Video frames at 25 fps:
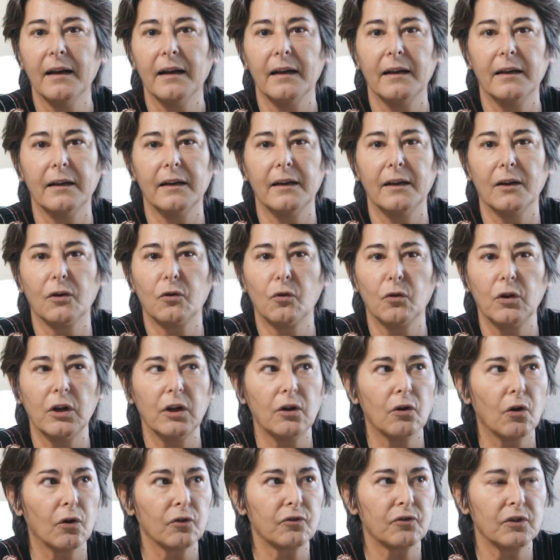eh, con
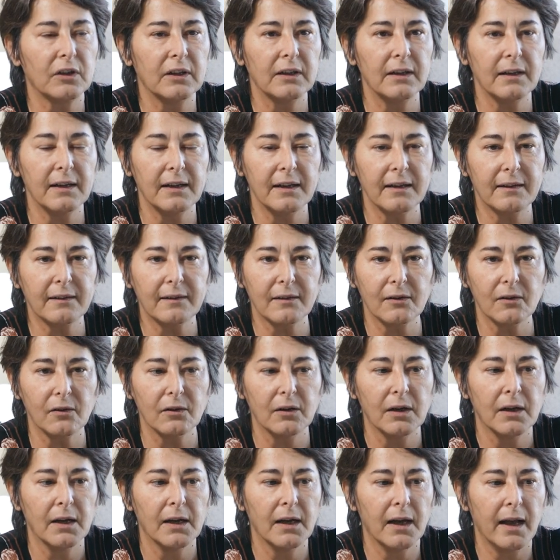il nostro
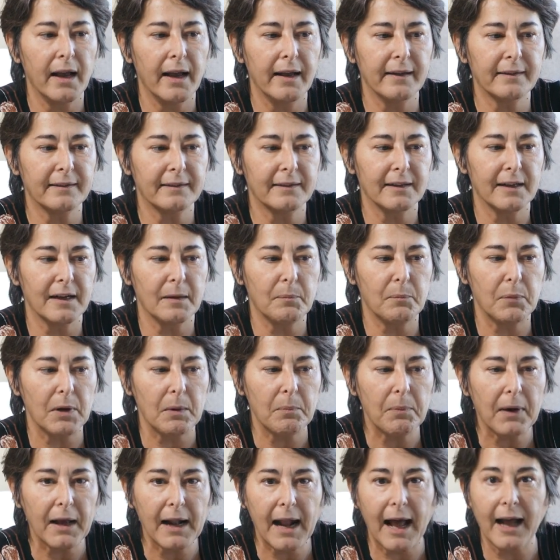indirizzo essere
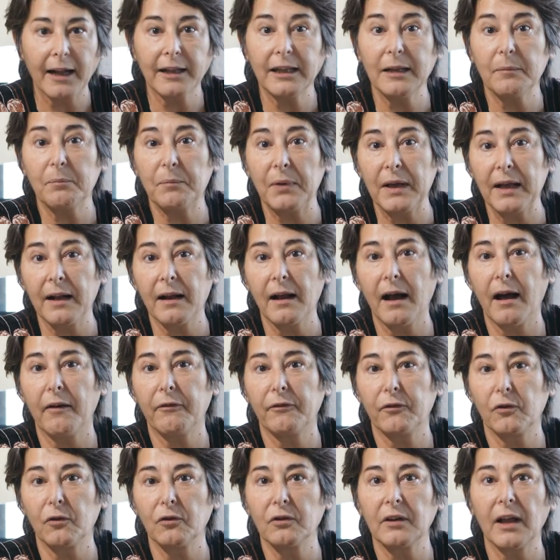preparati per
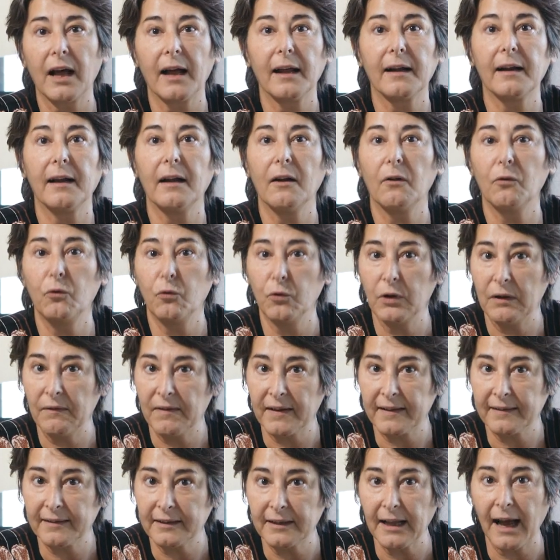affrontare
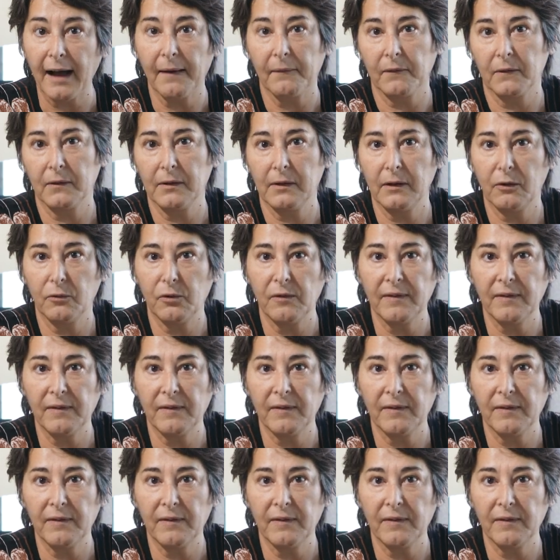l'università, le